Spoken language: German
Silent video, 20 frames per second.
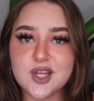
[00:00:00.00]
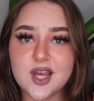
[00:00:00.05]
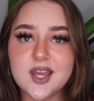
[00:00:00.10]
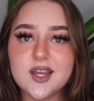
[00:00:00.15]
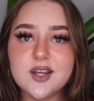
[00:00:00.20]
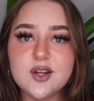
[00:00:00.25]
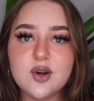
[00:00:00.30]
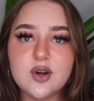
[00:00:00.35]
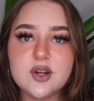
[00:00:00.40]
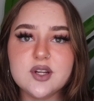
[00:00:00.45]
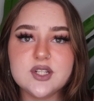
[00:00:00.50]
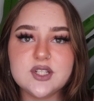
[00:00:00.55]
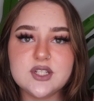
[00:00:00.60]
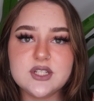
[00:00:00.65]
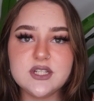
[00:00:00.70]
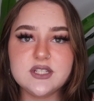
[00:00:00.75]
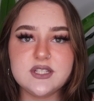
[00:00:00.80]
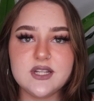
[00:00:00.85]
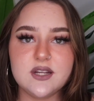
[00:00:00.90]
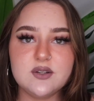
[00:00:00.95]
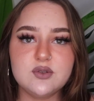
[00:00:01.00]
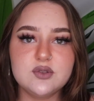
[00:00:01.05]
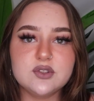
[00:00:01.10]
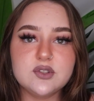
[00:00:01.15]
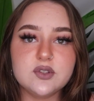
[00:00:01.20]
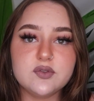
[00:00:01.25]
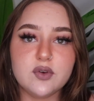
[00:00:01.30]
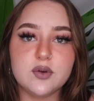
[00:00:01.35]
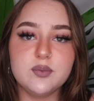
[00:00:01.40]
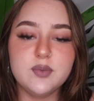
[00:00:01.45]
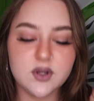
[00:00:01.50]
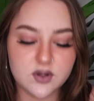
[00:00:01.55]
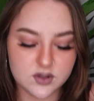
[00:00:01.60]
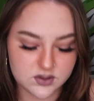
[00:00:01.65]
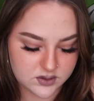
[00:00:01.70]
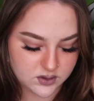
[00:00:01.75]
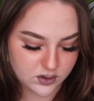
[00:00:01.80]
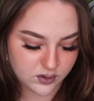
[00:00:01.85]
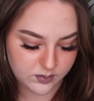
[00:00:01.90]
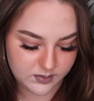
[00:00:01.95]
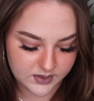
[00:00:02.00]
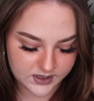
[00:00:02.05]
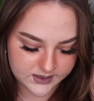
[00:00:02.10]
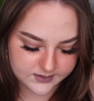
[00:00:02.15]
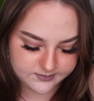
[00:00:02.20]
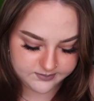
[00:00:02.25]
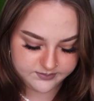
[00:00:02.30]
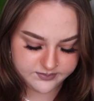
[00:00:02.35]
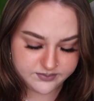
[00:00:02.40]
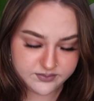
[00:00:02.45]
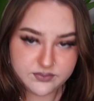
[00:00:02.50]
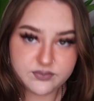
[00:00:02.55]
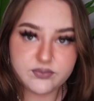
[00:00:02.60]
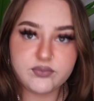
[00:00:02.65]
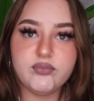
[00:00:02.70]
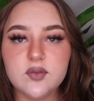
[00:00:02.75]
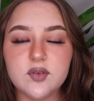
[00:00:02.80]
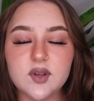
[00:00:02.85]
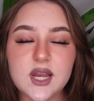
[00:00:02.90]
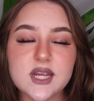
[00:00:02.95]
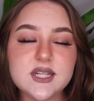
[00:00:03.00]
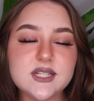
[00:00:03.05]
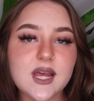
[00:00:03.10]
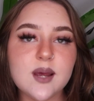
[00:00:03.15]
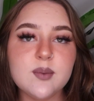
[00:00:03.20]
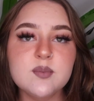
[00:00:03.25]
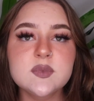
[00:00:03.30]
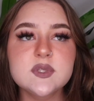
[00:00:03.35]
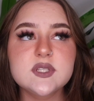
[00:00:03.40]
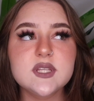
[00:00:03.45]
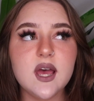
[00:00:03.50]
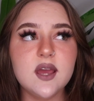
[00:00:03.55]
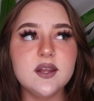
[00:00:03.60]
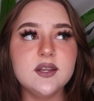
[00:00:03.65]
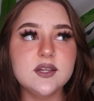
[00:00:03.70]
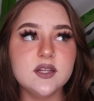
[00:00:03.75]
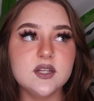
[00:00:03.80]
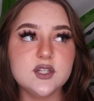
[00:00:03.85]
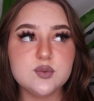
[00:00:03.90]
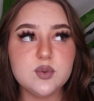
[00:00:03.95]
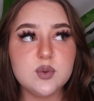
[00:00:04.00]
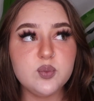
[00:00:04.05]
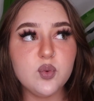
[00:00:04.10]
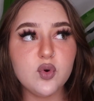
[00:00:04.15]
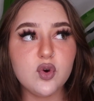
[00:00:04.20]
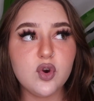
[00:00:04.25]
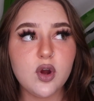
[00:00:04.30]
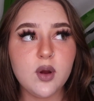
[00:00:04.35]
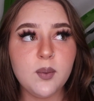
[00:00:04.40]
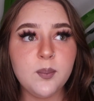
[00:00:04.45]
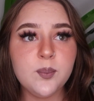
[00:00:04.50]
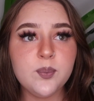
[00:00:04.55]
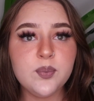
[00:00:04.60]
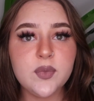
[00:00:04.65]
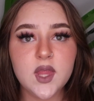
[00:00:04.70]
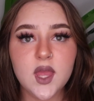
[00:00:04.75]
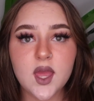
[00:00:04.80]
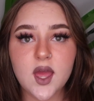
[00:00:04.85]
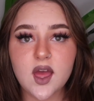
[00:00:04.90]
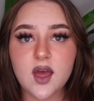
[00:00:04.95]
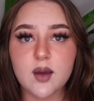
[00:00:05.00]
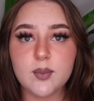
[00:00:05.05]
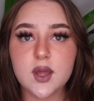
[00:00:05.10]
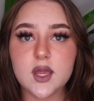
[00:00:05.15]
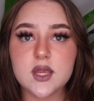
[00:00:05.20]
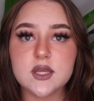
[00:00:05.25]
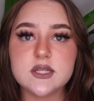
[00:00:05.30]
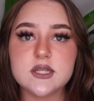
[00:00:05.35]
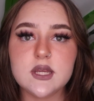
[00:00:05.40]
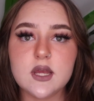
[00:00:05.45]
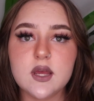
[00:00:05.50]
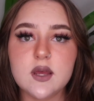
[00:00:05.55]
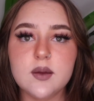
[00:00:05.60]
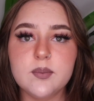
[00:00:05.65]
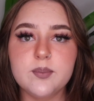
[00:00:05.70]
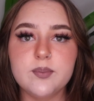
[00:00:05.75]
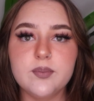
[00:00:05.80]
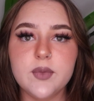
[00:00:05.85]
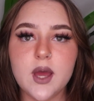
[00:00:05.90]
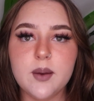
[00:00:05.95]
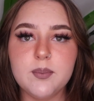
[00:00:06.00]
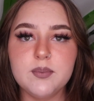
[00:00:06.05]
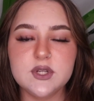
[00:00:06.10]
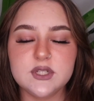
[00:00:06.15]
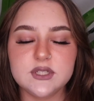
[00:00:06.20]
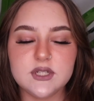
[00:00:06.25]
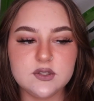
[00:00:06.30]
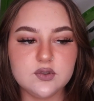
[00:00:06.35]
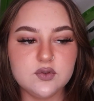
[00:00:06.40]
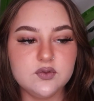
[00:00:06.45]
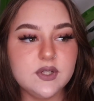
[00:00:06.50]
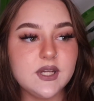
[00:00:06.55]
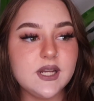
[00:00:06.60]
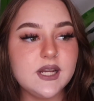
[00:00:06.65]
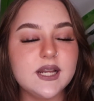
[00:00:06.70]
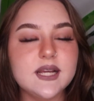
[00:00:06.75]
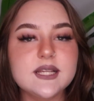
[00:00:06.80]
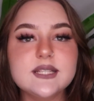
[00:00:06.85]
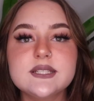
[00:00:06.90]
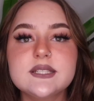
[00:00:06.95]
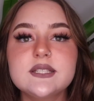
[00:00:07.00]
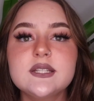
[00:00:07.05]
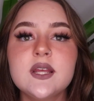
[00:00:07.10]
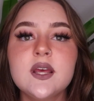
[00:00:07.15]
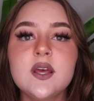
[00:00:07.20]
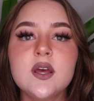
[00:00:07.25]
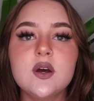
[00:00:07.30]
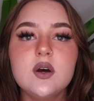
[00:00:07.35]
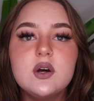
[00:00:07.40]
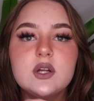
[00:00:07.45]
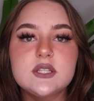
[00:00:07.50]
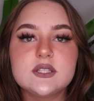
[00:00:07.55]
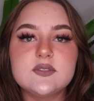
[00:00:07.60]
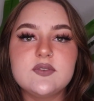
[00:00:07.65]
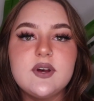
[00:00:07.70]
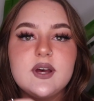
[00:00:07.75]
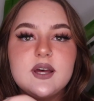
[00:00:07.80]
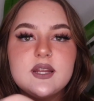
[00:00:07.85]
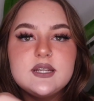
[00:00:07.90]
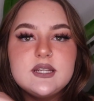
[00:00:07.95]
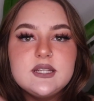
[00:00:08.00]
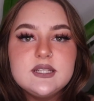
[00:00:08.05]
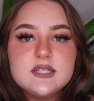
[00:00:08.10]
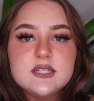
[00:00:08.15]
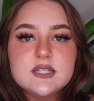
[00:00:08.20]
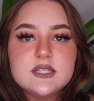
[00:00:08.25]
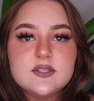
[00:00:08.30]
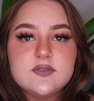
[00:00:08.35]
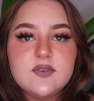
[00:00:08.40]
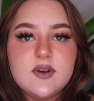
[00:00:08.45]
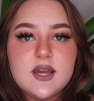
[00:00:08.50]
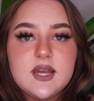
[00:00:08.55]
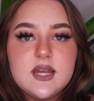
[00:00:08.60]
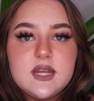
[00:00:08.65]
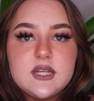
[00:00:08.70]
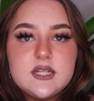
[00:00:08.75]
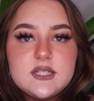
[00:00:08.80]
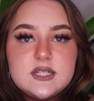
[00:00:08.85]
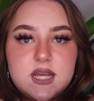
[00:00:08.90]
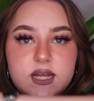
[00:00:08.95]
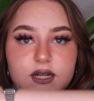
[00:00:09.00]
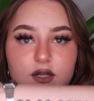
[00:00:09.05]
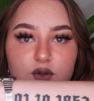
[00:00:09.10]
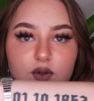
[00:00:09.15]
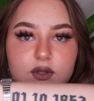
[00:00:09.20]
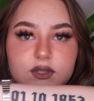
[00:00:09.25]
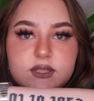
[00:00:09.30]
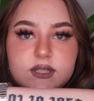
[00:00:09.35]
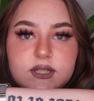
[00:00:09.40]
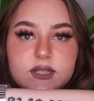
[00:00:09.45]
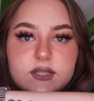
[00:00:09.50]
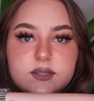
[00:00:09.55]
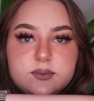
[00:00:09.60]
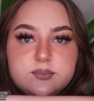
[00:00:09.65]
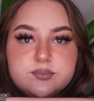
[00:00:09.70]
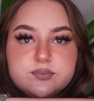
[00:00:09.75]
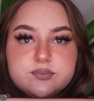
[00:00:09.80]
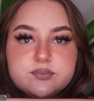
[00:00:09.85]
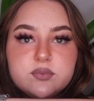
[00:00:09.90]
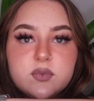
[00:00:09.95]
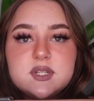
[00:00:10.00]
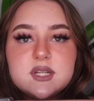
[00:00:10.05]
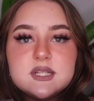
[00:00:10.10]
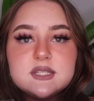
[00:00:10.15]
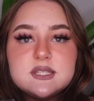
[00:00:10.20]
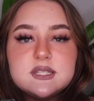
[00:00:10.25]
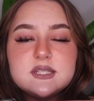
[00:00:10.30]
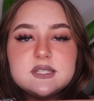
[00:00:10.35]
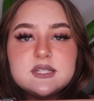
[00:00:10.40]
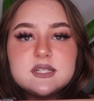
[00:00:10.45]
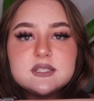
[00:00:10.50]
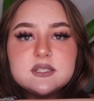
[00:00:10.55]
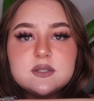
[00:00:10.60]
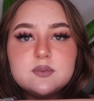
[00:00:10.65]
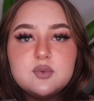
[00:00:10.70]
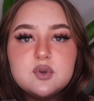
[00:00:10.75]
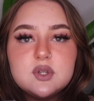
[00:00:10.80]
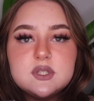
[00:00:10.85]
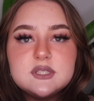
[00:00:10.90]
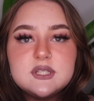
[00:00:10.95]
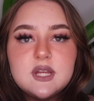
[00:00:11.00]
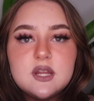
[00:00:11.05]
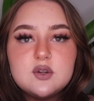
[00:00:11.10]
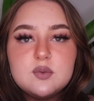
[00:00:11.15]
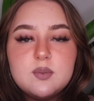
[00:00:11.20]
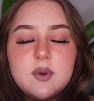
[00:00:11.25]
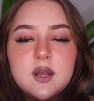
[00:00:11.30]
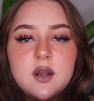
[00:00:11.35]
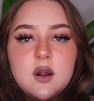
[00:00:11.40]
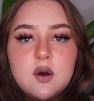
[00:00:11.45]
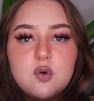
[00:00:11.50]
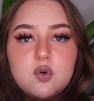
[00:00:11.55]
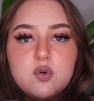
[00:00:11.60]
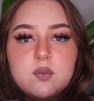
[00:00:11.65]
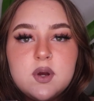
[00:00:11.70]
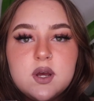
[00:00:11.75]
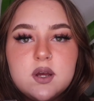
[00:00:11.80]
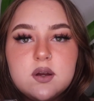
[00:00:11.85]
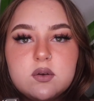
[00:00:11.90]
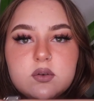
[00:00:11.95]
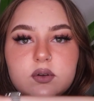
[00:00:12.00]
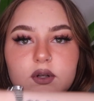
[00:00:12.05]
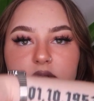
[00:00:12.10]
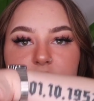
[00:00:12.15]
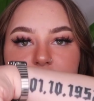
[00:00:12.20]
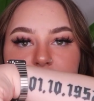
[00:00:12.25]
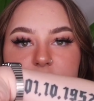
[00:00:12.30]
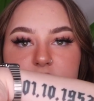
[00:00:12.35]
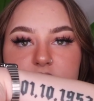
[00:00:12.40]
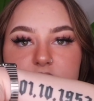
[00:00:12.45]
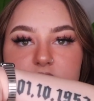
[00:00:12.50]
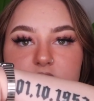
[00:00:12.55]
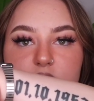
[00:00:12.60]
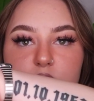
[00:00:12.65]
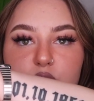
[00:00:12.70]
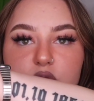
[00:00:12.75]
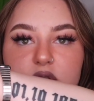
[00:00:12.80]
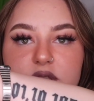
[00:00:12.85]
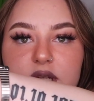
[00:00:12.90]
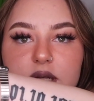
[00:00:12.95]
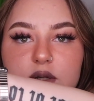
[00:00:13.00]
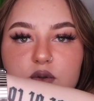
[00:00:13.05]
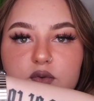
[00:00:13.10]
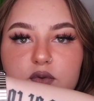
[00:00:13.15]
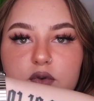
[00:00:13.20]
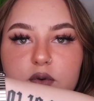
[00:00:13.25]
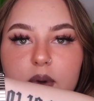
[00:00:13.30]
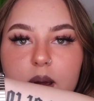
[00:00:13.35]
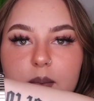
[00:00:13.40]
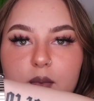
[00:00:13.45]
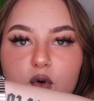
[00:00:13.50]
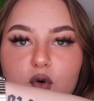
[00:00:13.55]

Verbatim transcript: zeige euch die Tattoos von mir aus nochmal. Vielleicht haben es einige nicht mitbekommen, aber ich ähm, habe mich tätowieren lassen. Und zwar diese zwei Tattoos hier. Das ist das Geburtsdatum meiner Oma und das ist das Geburtsdatum von meinem